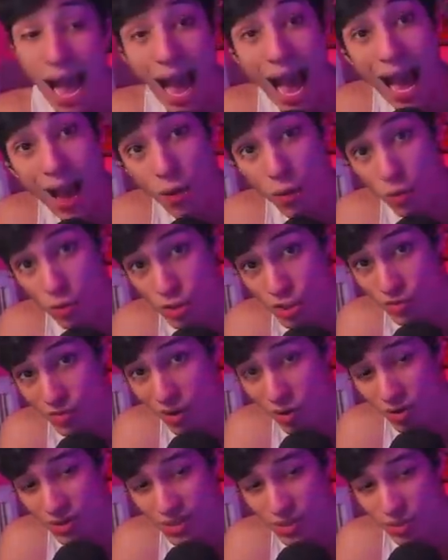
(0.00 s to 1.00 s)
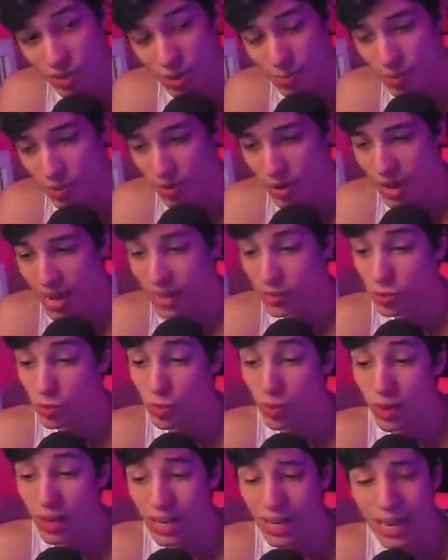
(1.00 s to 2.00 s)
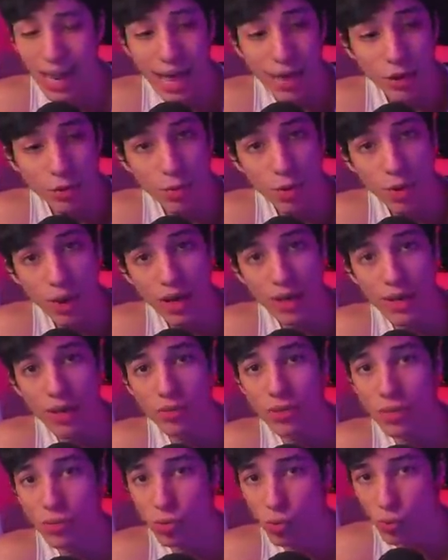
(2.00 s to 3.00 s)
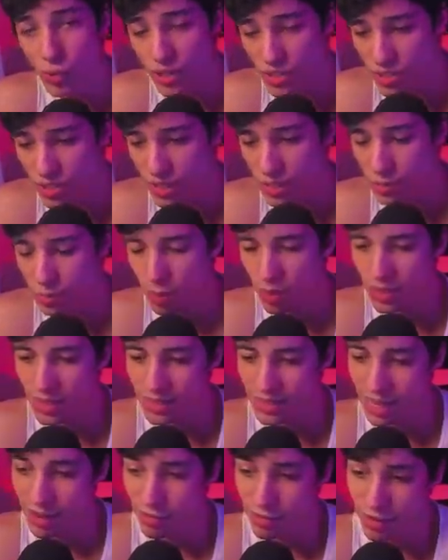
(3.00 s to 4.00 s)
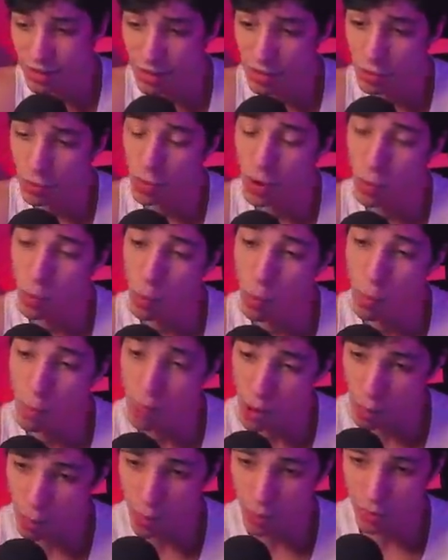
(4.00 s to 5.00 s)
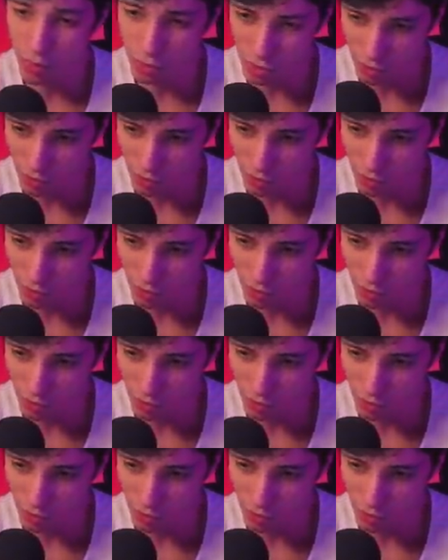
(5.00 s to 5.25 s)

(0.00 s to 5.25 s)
Aonde que vai acontecer o campeonato? Lá no meu canal da Twitch, vocês podem estar tá vendo o meu ponto de